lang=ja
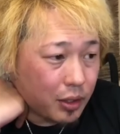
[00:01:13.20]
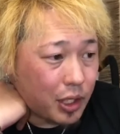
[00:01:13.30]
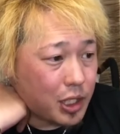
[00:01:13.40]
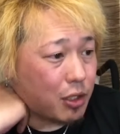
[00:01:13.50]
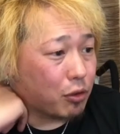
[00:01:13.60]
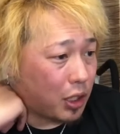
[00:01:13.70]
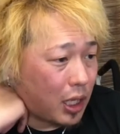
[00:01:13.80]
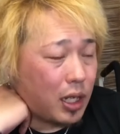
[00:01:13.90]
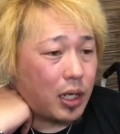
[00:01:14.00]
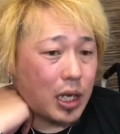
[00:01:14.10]
悔しいこと
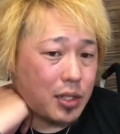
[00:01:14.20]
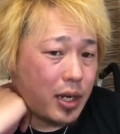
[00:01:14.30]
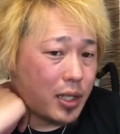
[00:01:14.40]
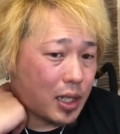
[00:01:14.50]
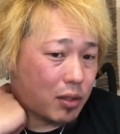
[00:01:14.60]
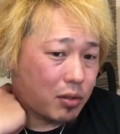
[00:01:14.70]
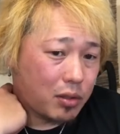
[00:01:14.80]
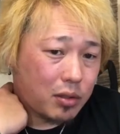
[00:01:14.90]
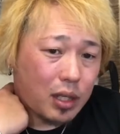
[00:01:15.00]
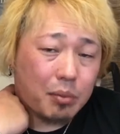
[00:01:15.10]
にカズレーザーと
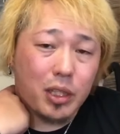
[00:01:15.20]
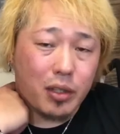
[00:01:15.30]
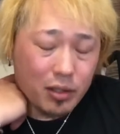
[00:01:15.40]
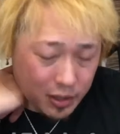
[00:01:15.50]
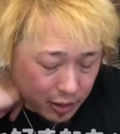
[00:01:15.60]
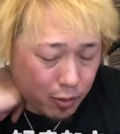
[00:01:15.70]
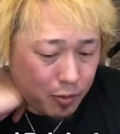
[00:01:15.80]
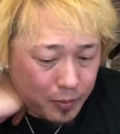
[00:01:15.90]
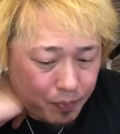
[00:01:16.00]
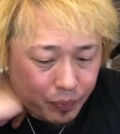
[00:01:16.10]
かぶってるんですけど
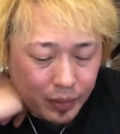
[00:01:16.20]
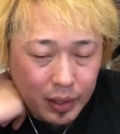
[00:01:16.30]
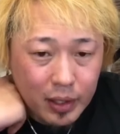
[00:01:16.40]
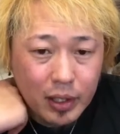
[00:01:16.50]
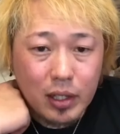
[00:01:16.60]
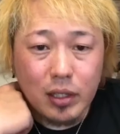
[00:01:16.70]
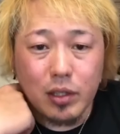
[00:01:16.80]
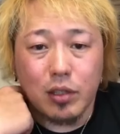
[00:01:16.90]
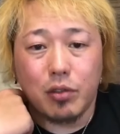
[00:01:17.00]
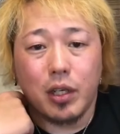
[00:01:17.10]

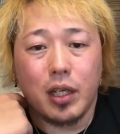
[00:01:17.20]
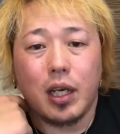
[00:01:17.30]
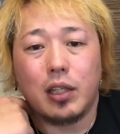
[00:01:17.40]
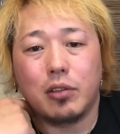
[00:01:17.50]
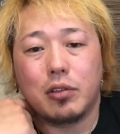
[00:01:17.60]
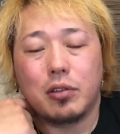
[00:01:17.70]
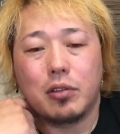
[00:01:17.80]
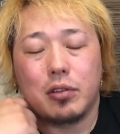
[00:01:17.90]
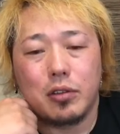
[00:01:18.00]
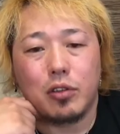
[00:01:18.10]
でそれがあの
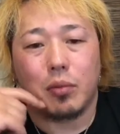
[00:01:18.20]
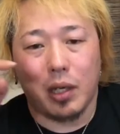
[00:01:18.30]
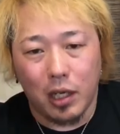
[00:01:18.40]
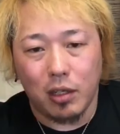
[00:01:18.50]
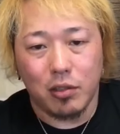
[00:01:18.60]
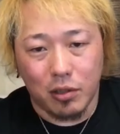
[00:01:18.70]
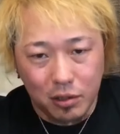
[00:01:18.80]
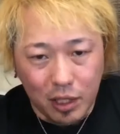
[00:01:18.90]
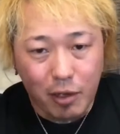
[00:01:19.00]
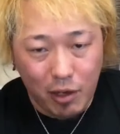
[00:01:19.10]
ちょっとまあリンク
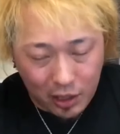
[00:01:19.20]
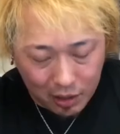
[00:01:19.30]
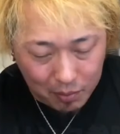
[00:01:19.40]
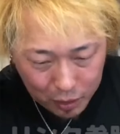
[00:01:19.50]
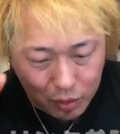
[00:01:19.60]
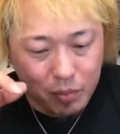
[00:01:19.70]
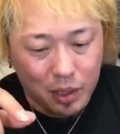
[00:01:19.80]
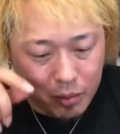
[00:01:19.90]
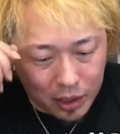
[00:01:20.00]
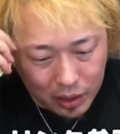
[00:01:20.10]
概要欄にちょっと見
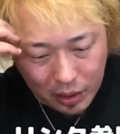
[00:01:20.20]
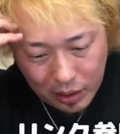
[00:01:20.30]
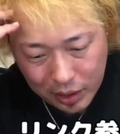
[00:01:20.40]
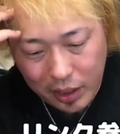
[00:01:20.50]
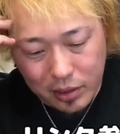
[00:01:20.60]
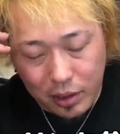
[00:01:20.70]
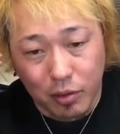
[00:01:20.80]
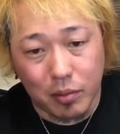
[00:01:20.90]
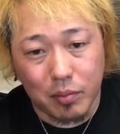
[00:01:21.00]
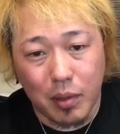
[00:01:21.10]
てもらいたいんですけ
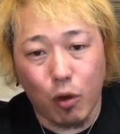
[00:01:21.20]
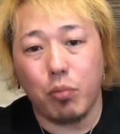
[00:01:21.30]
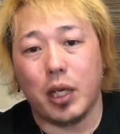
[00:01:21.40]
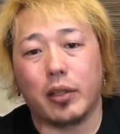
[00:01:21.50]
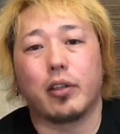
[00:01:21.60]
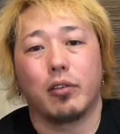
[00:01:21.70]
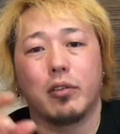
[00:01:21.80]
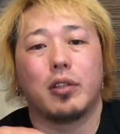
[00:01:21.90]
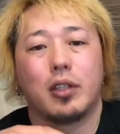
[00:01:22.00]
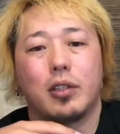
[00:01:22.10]
ど「まあ、コブラ」っていう
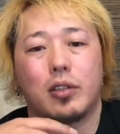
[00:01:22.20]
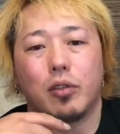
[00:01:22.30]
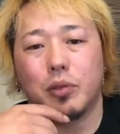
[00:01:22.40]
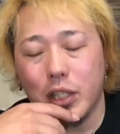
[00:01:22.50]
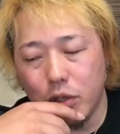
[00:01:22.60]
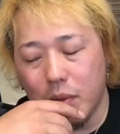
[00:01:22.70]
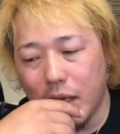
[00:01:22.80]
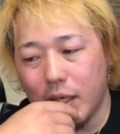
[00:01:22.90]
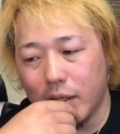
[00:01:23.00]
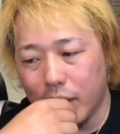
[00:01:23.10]
すごい昔の漫
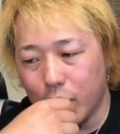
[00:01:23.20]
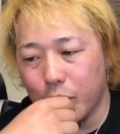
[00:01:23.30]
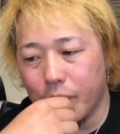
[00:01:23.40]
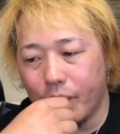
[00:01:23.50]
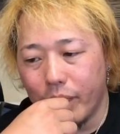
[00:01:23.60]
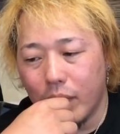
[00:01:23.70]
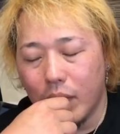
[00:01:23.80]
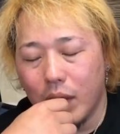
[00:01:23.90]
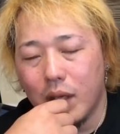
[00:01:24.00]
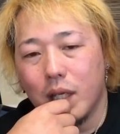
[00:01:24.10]
画なんだけど
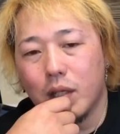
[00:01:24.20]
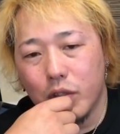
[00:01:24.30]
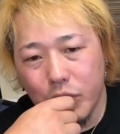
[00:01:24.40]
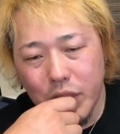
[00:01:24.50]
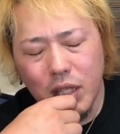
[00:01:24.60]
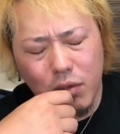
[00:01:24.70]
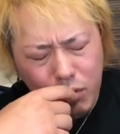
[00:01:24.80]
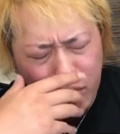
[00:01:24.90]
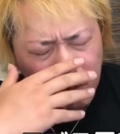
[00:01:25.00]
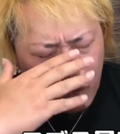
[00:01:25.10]
主人
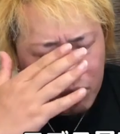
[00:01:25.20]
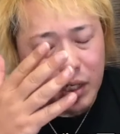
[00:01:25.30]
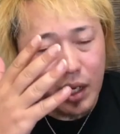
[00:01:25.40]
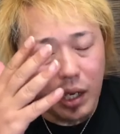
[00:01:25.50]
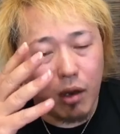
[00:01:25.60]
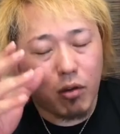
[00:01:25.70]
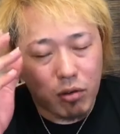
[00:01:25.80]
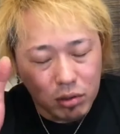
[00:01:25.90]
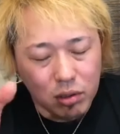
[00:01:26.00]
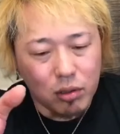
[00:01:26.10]
公のコブラが
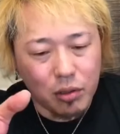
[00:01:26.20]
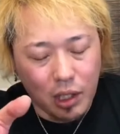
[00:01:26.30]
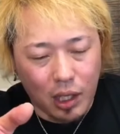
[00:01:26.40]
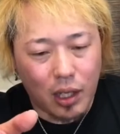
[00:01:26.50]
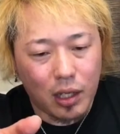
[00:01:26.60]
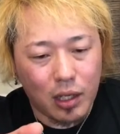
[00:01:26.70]
本当に